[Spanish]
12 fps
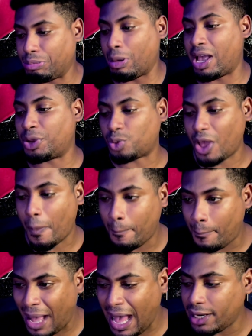Eso es
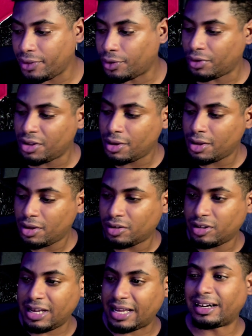válido
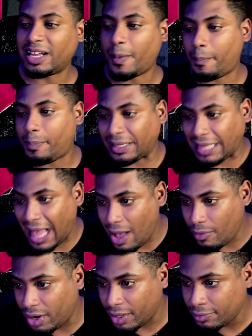y es
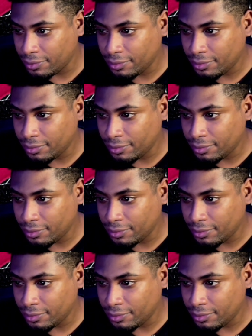respetable.